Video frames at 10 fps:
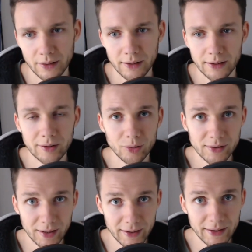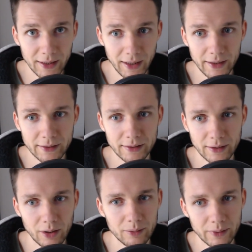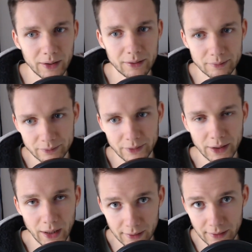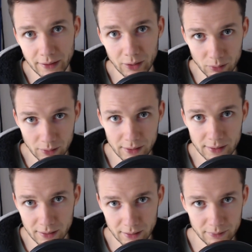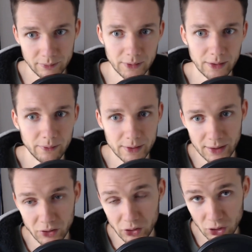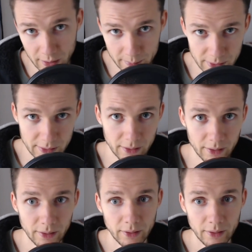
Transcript: industriegelenkt, ja, weil vegane Ernährung ist, wie ihr wisst, das Schlimmste,